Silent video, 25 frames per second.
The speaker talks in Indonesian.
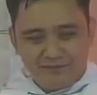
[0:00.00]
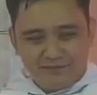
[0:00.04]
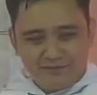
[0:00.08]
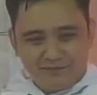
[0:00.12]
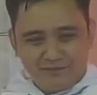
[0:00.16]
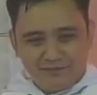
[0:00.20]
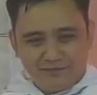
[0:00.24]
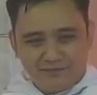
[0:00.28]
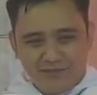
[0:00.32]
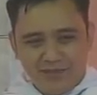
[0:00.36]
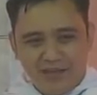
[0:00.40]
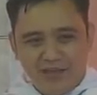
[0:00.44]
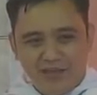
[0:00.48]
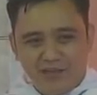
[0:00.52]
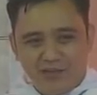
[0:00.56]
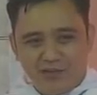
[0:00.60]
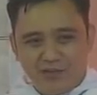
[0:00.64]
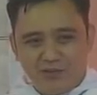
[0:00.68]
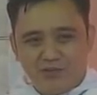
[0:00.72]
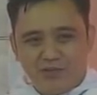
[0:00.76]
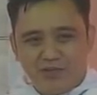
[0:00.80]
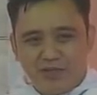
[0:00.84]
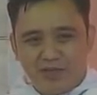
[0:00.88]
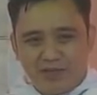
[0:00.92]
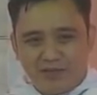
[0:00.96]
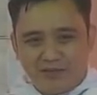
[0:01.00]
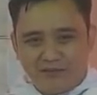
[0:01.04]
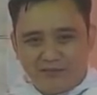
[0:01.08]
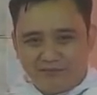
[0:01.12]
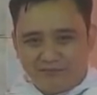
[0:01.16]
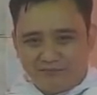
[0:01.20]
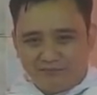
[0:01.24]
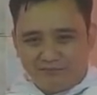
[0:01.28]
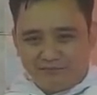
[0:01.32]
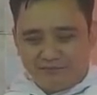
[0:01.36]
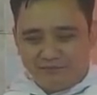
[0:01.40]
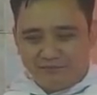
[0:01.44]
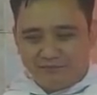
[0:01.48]
dan juga
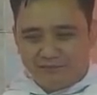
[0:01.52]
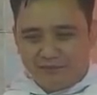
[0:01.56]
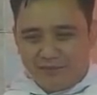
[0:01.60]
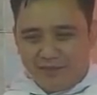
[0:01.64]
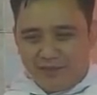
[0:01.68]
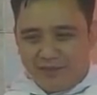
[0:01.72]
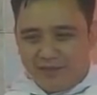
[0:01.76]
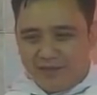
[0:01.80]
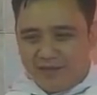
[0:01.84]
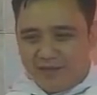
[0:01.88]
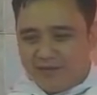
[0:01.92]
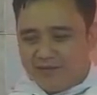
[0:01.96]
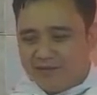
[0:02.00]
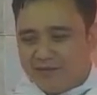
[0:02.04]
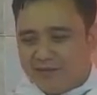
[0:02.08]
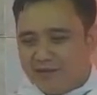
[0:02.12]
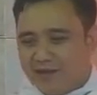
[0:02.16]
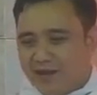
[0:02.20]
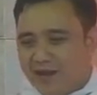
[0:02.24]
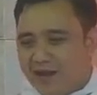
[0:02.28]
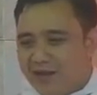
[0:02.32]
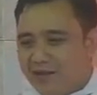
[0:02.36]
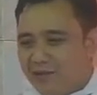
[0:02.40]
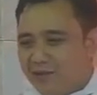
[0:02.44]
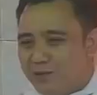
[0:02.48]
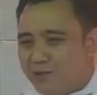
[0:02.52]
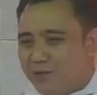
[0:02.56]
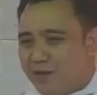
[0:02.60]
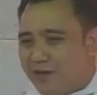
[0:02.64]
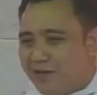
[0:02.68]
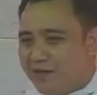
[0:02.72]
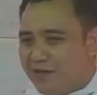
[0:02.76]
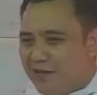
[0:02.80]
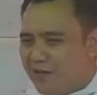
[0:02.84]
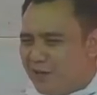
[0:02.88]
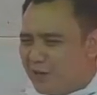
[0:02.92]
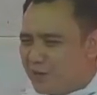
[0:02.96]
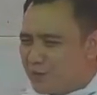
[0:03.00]
ya, keangkuhan
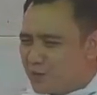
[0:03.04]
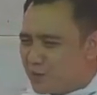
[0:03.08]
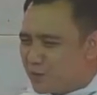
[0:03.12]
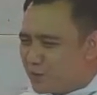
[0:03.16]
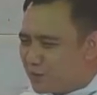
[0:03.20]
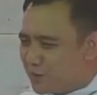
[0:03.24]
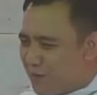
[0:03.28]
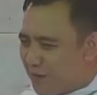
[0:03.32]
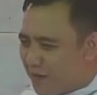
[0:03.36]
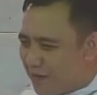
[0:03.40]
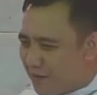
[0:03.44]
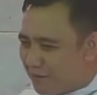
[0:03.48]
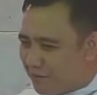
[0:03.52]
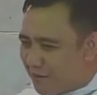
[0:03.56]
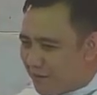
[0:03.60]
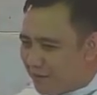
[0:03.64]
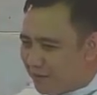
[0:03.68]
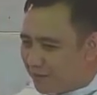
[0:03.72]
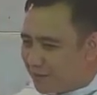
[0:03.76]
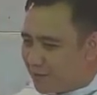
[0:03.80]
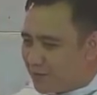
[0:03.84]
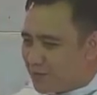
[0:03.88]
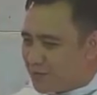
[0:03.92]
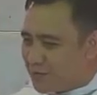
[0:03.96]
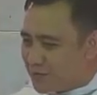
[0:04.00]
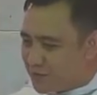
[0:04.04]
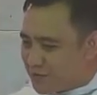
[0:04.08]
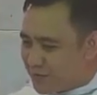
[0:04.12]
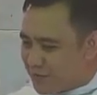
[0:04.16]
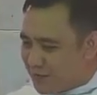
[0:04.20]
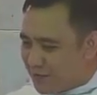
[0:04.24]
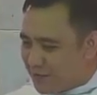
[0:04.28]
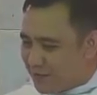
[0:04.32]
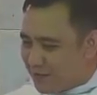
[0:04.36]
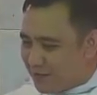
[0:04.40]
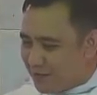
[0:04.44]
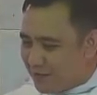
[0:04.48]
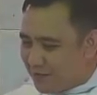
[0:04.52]
dan kesombongan Petrus,
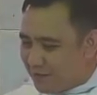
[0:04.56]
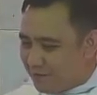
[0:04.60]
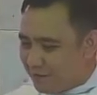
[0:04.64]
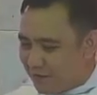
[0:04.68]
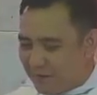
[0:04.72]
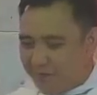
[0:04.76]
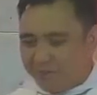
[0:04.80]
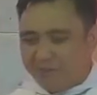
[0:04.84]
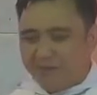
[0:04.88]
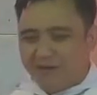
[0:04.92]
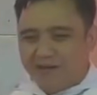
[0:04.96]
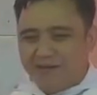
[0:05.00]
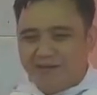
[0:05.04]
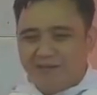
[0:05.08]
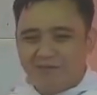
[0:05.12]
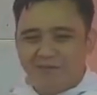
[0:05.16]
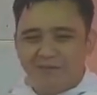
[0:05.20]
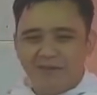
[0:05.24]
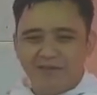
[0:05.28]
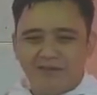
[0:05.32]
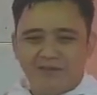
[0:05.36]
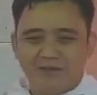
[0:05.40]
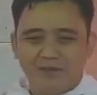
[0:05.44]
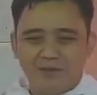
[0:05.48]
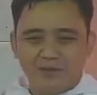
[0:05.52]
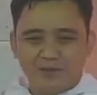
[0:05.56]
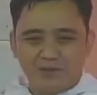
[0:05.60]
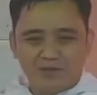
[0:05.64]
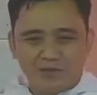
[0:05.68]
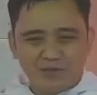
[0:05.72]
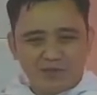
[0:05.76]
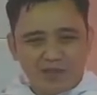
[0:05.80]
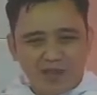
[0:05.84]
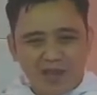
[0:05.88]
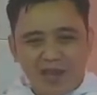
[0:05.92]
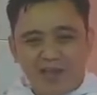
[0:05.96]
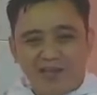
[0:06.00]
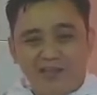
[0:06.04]
pribadi Petrus
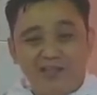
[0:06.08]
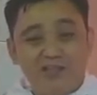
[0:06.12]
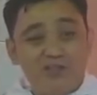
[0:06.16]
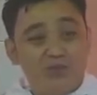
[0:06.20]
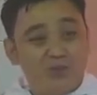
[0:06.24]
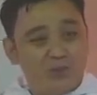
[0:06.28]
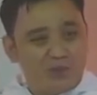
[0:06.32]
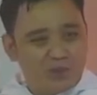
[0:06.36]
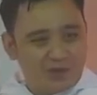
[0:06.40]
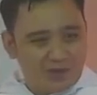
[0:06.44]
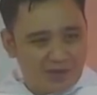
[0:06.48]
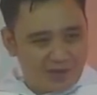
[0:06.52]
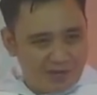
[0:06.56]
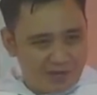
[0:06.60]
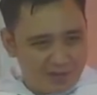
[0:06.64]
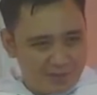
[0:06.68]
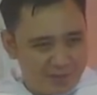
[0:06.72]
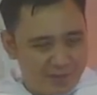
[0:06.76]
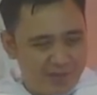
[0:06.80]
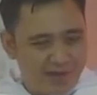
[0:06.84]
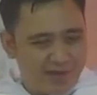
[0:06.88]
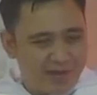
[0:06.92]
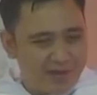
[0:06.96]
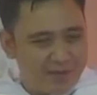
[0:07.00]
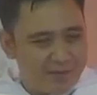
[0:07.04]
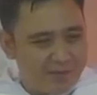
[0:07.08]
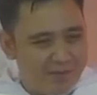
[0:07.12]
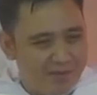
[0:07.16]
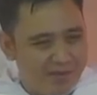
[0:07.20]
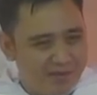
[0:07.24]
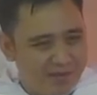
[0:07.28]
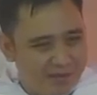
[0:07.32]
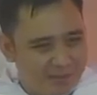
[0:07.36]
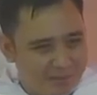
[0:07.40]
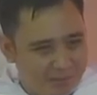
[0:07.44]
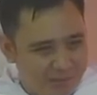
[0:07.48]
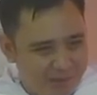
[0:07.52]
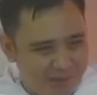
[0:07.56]
hancur
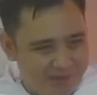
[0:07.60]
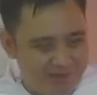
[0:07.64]
berkeping-keping